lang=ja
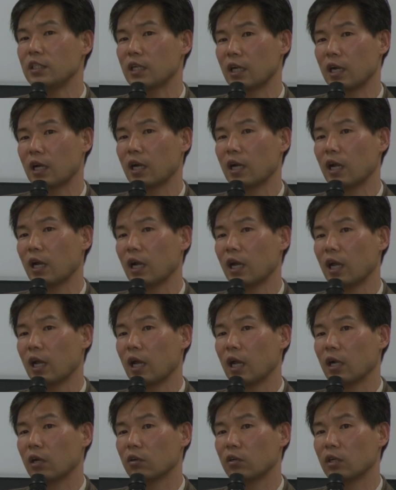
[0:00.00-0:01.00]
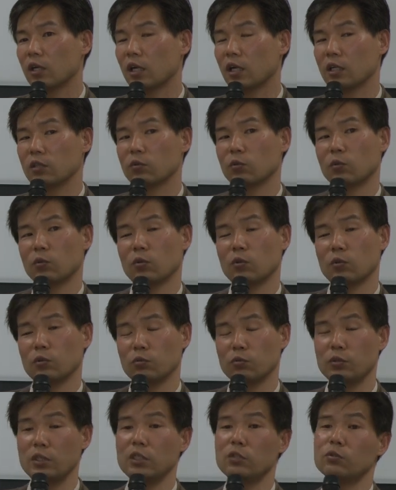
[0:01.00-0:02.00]
ディア、これは
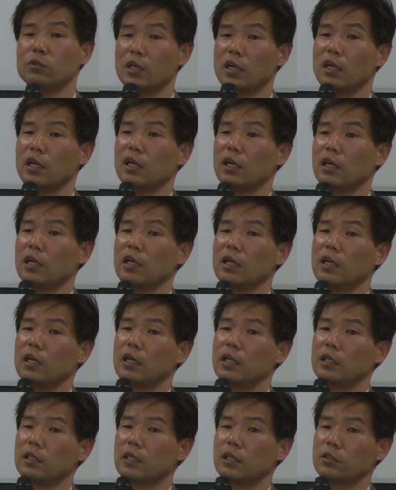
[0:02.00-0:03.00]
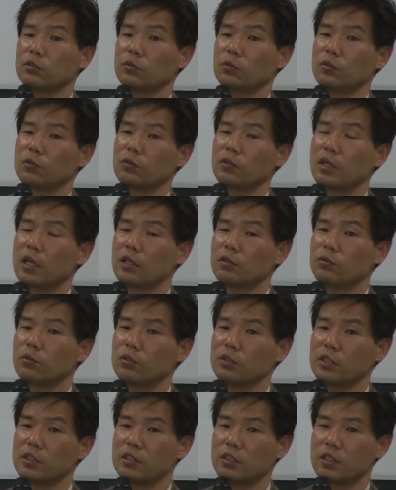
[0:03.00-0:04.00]
ウィルが何でしょう、外
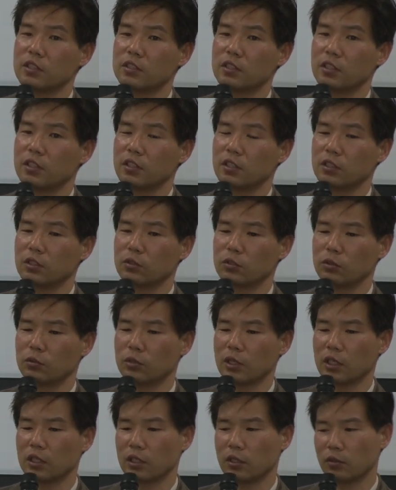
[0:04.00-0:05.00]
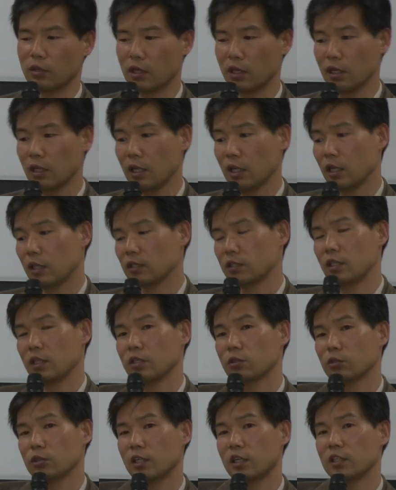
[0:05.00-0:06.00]
国人参政権によってオランダは占
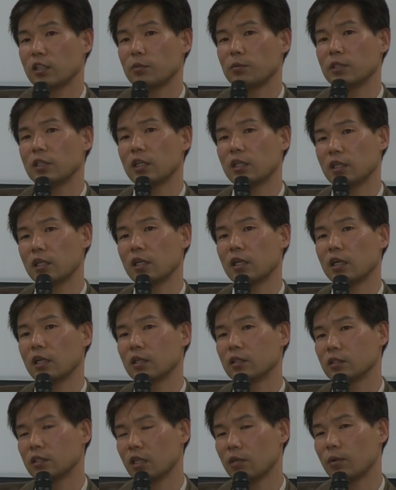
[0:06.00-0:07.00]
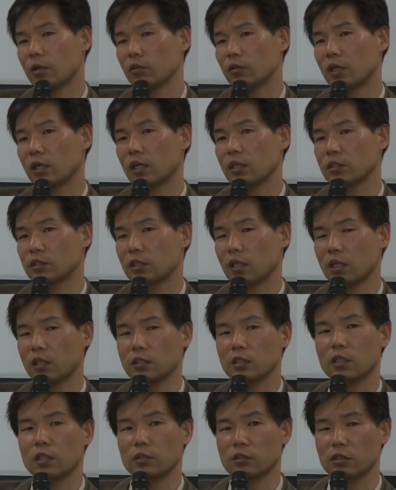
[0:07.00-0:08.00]
領されたみたいなデマを流すだ
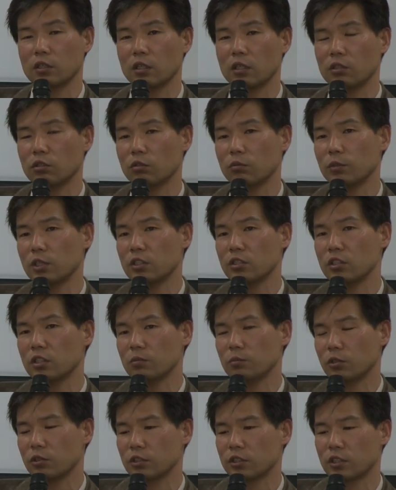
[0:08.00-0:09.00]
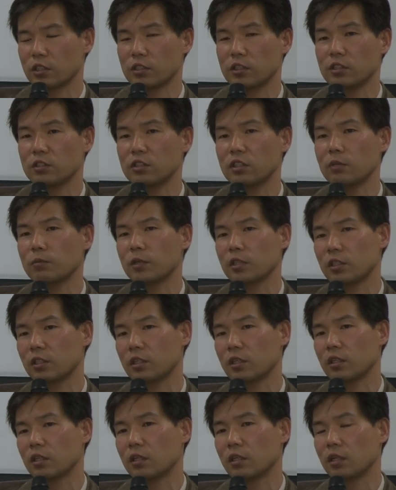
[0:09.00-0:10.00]
けじゃなくて、読売新聞の社説デマ
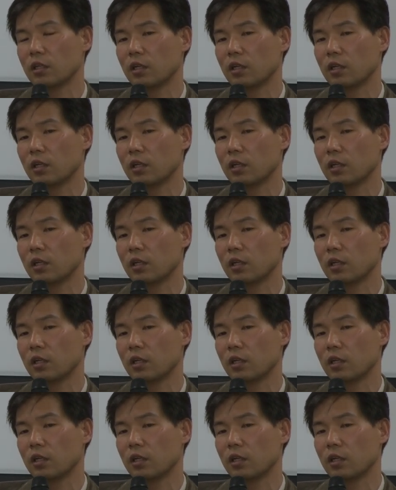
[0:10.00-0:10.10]
で